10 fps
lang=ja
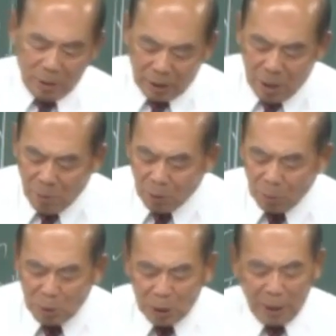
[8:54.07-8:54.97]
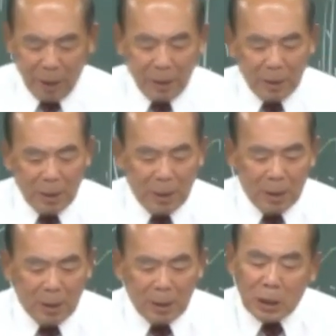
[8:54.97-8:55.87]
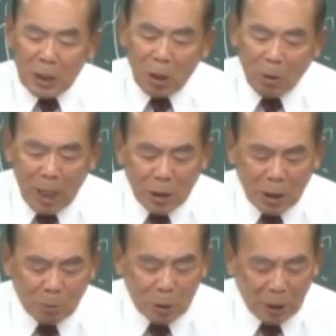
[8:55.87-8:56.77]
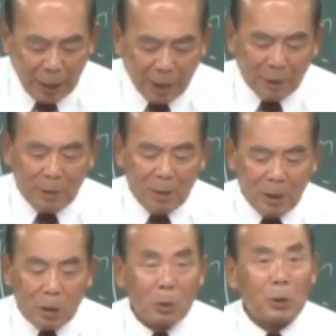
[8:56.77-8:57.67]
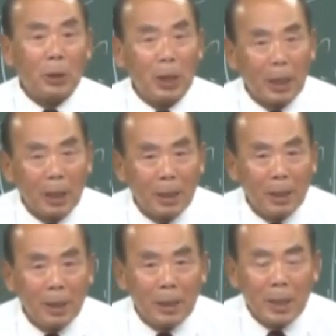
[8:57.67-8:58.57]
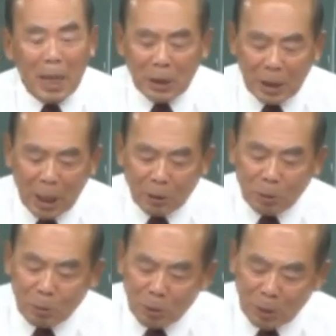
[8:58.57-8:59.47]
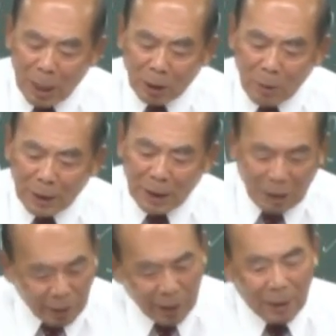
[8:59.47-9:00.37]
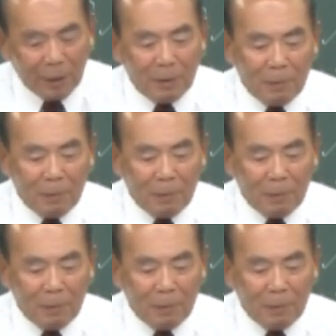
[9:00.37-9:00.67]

獣の口から偽預言者の口から要するに東から来る軍隊とは逆だね